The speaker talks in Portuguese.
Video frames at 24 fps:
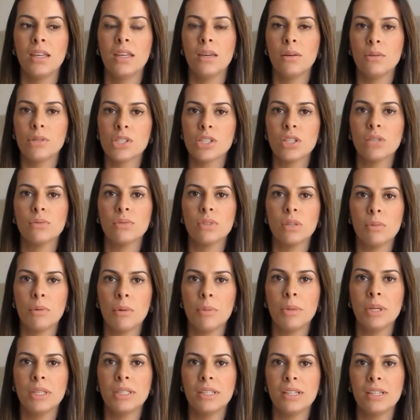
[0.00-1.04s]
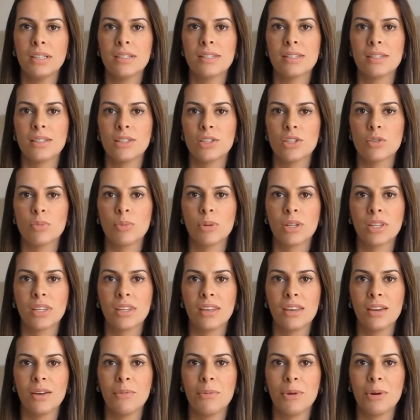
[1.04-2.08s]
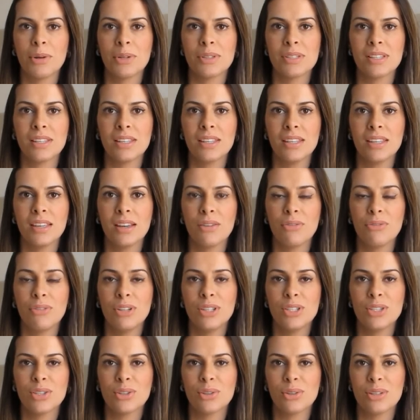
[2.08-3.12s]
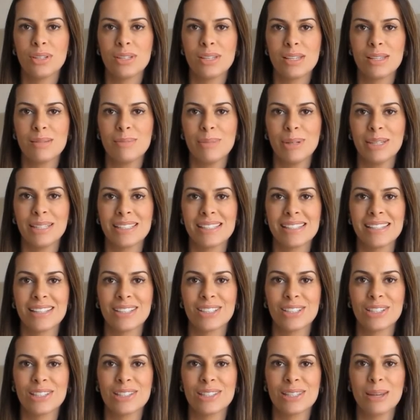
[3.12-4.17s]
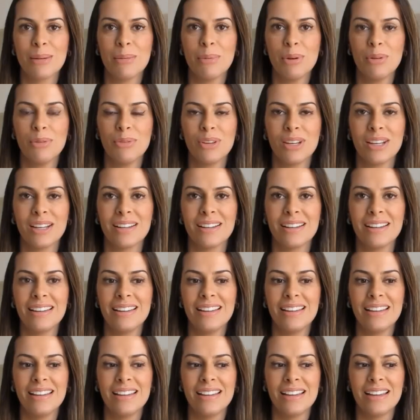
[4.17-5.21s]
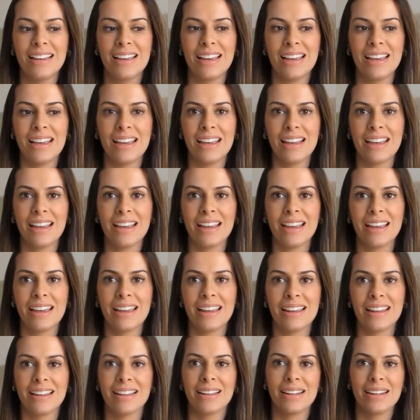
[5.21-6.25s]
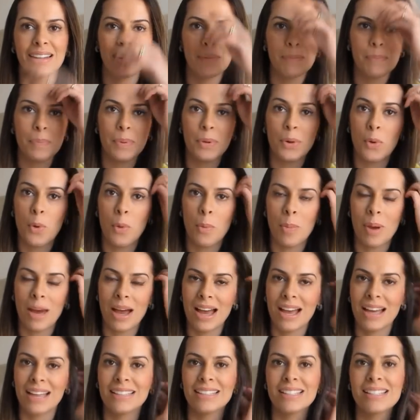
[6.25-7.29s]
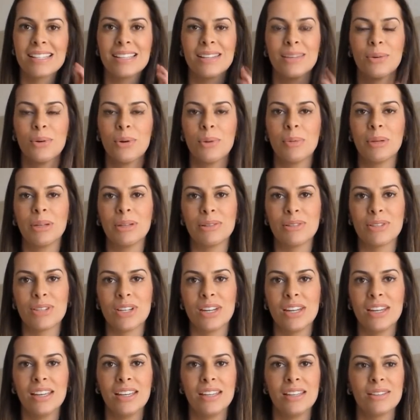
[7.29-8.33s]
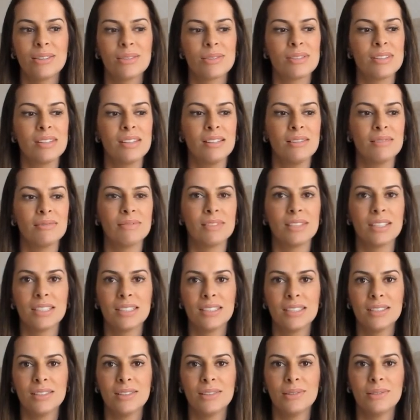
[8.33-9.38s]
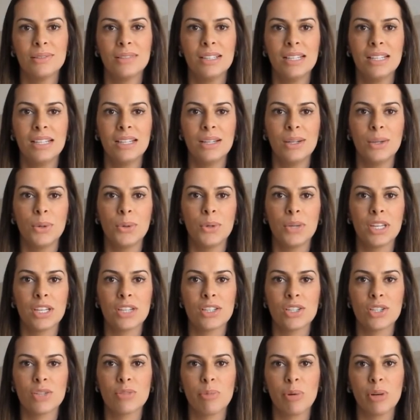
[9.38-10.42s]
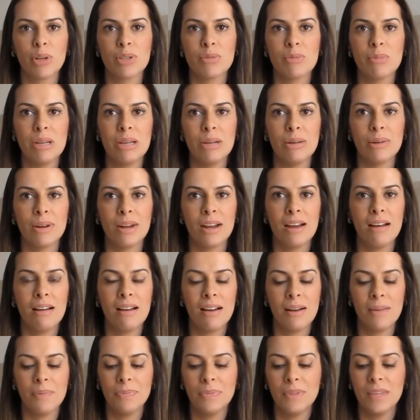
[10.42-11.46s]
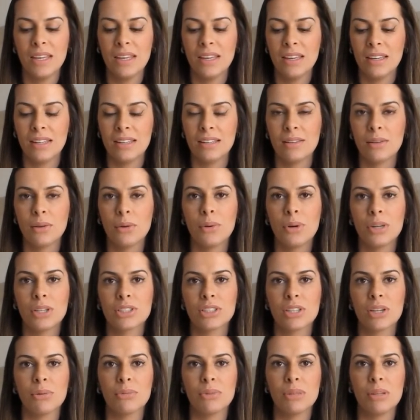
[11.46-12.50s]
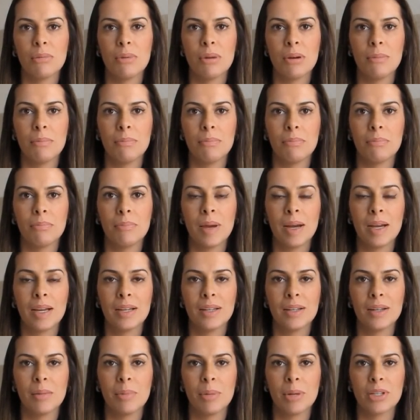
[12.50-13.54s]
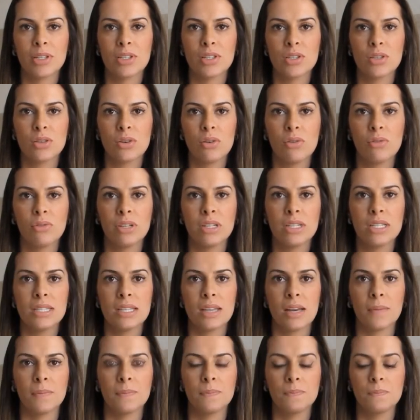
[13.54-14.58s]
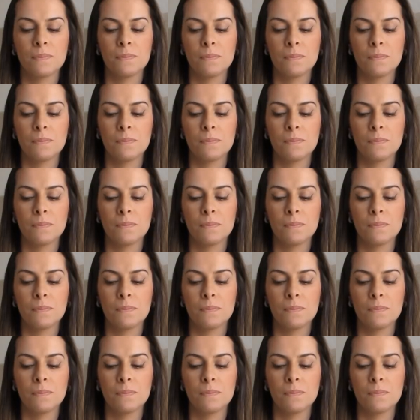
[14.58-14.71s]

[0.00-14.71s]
E eu achei um tema bem interessante, porque é uma coisa que aflige todas as mães, né? A gente sempre fica é, preocupada se estão comendo direito, se não estão, o que a gente pode melhorar. Então eu acho que é um tema bacana para a gente conversar.